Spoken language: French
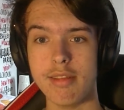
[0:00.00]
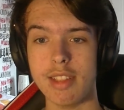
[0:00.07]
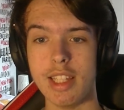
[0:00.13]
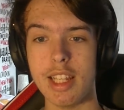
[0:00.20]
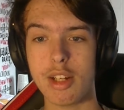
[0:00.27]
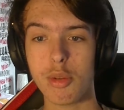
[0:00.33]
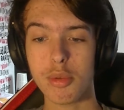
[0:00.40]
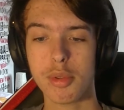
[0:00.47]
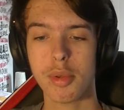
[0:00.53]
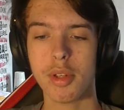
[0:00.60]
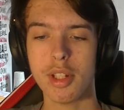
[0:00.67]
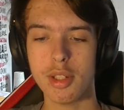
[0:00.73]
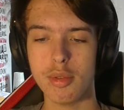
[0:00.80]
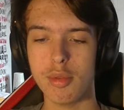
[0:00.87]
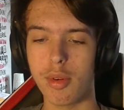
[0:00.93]
Il est contre
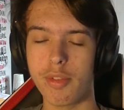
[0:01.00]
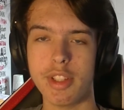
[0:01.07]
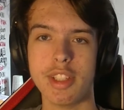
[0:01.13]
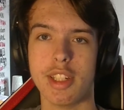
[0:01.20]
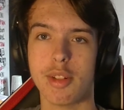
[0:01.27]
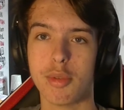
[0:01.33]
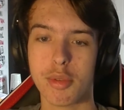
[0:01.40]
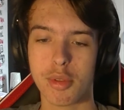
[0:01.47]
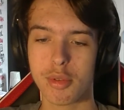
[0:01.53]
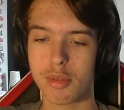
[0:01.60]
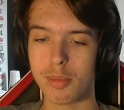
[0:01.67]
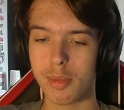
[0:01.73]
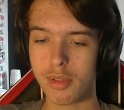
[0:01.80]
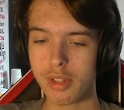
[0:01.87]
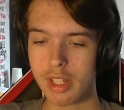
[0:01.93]
les loups, en fait, il est contre tout
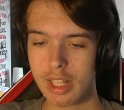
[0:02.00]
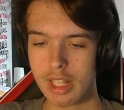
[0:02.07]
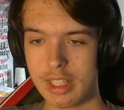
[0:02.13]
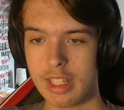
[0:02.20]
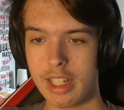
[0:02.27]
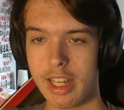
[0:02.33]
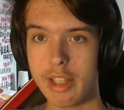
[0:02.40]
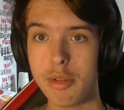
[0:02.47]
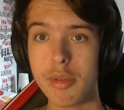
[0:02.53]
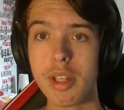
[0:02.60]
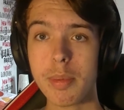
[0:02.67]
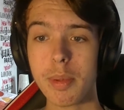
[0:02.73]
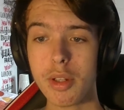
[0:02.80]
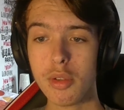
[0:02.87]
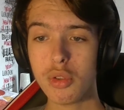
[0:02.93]
le monde. Et donc
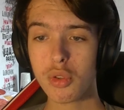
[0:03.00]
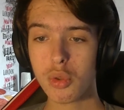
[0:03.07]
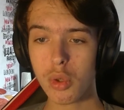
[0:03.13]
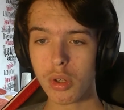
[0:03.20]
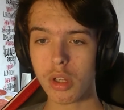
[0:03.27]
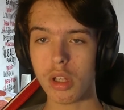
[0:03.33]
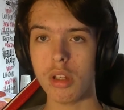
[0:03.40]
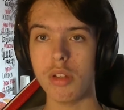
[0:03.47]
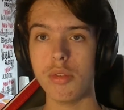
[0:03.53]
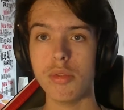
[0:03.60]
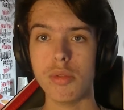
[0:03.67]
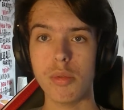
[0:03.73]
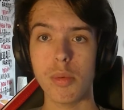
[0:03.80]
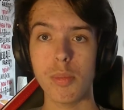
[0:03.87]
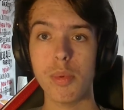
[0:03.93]
après le jour,
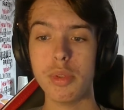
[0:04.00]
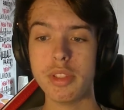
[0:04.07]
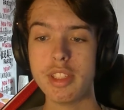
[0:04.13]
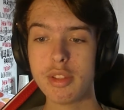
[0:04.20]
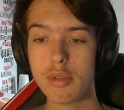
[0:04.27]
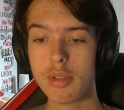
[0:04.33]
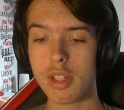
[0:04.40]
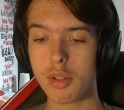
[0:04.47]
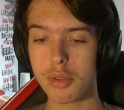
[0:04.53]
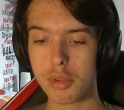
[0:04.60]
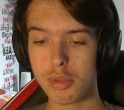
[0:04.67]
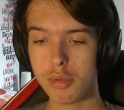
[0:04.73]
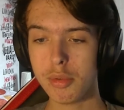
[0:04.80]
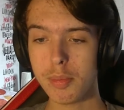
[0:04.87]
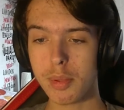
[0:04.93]
nous, on peut discuter entre
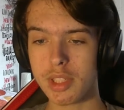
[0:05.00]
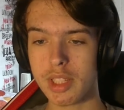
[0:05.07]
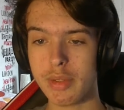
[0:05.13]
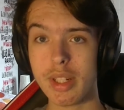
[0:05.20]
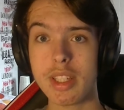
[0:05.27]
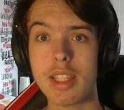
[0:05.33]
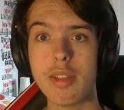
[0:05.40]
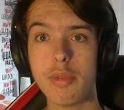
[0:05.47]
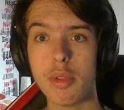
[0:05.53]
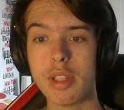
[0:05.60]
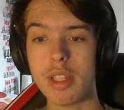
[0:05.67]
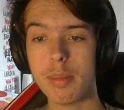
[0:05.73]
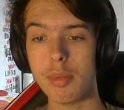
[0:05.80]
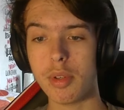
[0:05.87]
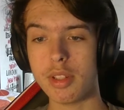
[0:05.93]
nous pour savoir qui
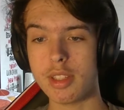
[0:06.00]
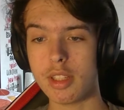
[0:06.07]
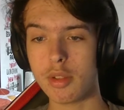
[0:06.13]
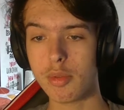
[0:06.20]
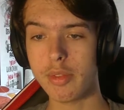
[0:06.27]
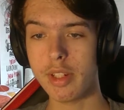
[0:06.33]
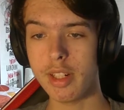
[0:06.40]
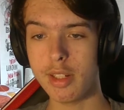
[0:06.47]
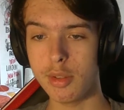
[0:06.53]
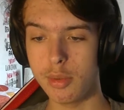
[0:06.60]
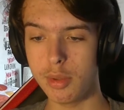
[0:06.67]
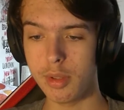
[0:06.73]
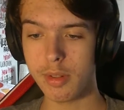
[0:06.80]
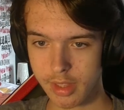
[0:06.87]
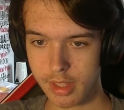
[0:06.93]
voter pour essayer de trouver les loups.
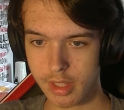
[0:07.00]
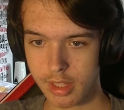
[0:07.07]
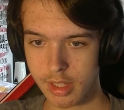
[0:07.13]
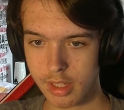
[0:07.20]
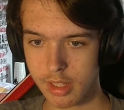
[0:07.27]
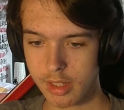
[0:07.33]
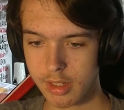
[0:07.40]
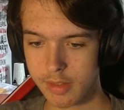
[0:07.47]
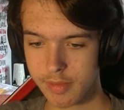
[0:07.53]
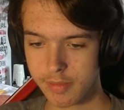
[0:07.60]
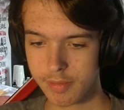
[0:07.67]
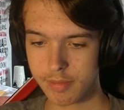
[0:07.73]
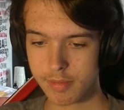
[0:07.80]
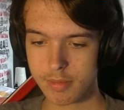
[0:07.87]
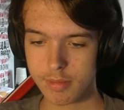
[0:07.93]
Je sais que t'es
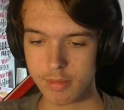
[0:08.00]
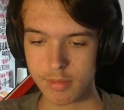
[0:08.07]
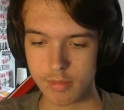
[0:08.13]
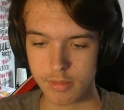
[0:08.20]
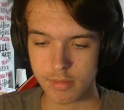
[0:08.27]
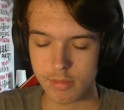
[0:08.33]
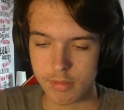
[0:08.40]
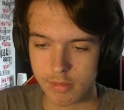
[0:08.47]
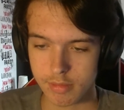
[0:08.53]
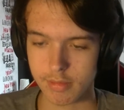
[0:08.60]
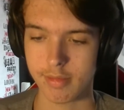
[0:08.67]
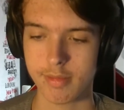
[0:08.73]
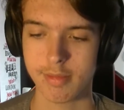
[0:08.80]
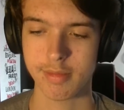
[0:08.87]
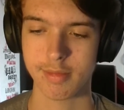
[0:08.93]
tireur, géolier ou
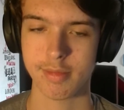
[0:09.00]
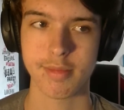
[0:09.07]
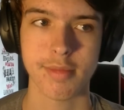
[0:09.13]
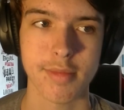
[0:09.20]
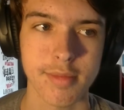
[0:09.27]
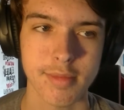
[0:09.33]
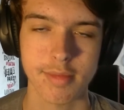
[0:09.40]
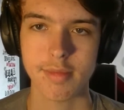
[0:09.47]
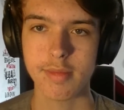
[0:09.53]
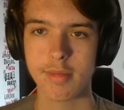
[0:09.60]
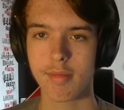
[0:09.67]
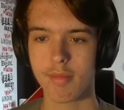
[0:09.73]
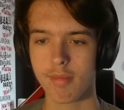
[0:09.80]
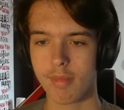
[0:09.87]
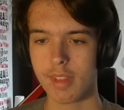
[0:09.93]
médium,
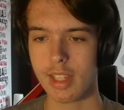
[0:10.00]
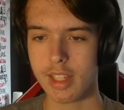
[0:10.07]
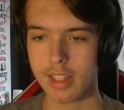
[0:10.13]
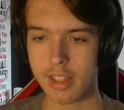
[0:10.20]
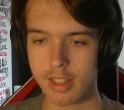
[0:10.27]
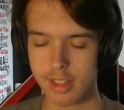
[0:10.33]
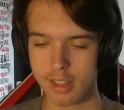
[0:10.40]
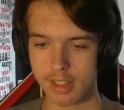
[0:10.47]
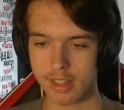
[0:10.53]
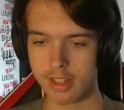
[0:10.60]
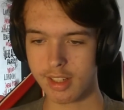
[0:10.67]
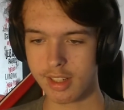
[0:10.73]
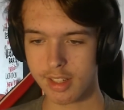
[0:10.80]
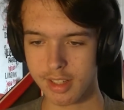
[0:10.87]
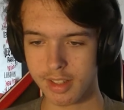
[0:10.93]
parce qu'il n'y a pas de fou.